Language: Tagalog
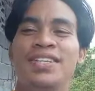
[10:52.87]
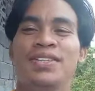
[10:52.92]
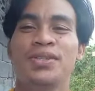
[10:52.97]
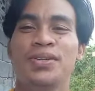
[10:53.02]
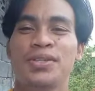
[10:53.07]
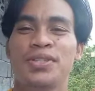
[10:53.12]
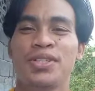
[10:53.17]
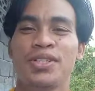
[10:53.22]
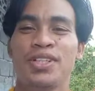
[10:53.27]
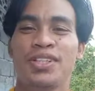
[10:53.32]

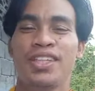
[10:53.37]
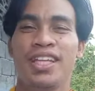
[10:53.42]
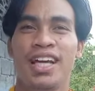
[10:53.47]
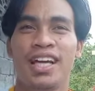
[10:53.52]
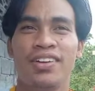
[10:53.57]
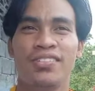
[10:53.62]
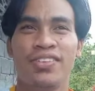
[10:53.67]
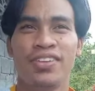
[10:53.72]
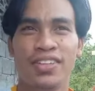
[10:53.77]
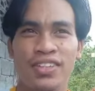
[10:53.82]
susunod
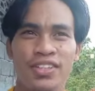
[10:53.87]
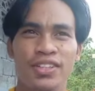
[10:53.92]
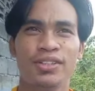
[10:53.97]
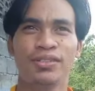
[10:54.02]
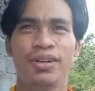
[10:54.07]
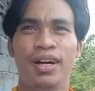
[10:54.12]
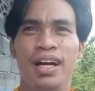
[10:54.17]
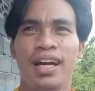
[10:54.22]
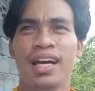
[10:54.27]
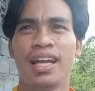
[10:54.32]
na
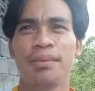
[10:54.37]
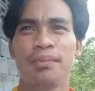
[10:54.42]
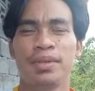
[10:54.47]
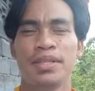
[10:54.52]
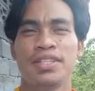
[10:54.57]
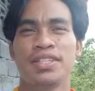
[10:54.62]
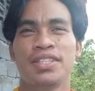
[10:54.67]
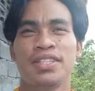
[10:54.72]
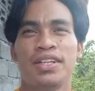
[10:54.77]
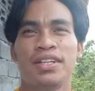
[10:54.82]
video mga
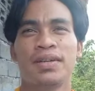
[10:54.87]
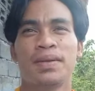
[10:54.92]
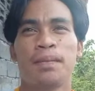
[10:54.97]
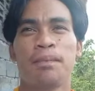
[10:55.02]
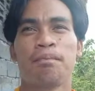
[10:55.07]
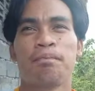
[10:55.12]
kalapatids. No?